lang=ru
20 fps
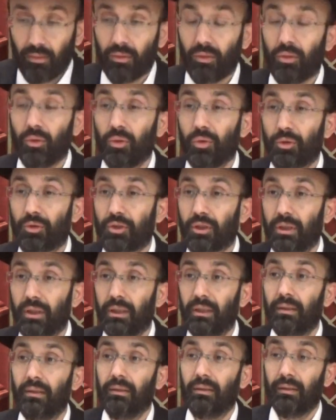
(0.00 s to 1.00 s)

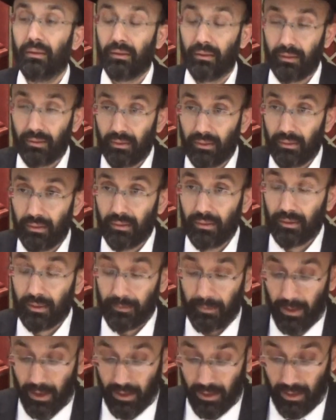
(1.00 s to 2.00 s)
лучше,
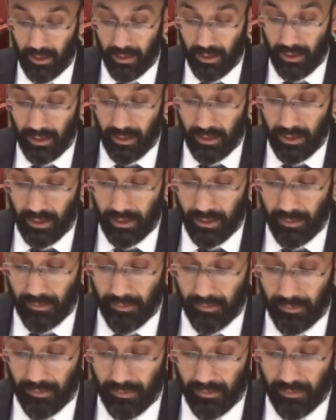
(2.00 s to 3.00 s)
спок, э,
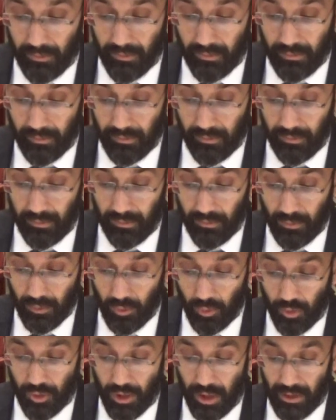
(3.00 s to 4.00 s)

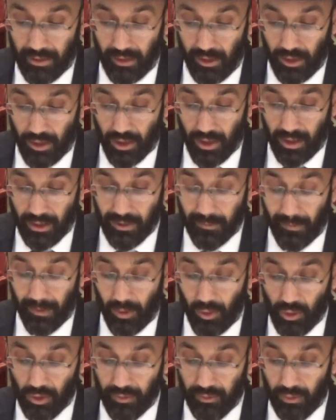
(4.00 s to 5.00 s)
лучше один час
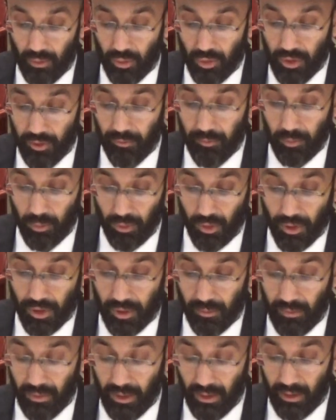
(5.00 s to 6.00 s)
спокойствия души в
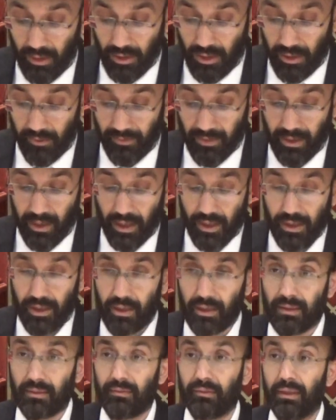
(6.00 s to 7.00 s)
будущем мире, чем вся
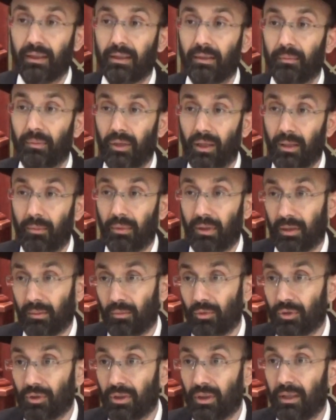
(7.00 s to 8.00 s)
жизнь в этом мире,
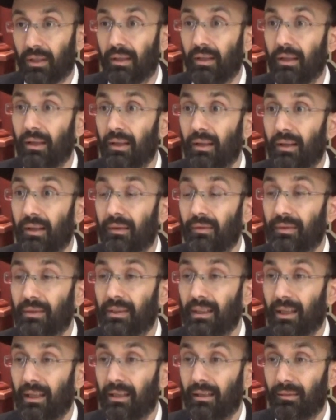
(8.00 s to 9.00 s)
потому что
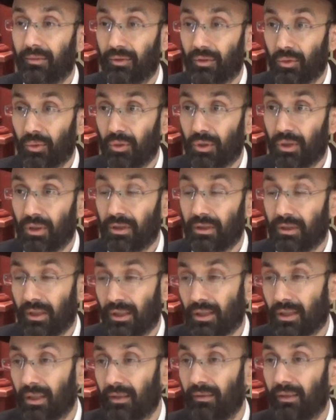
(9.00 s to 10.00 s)
все, всю жизнь
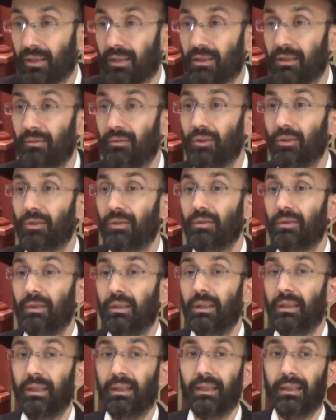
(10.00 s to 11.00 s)
здесь человек живет,
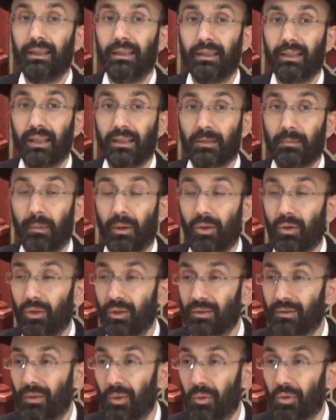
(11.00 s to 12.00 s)
и нет
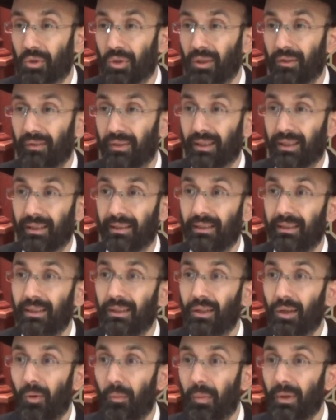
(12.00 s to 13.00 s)
спокойствия у человека.
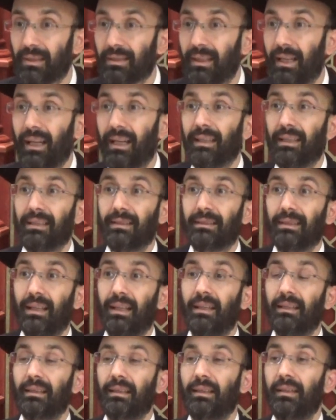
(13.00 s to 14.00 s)
Он постоянно
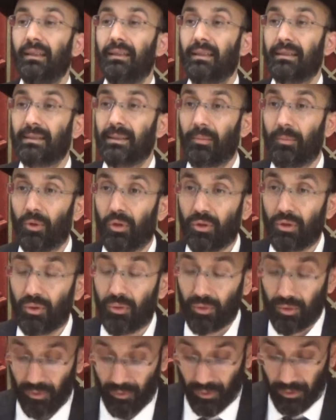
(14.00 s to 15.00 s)
занят, какие-то заботы
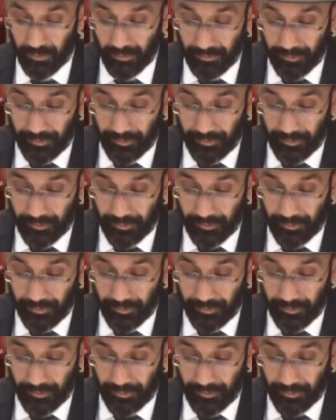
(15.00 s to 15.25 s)
у него.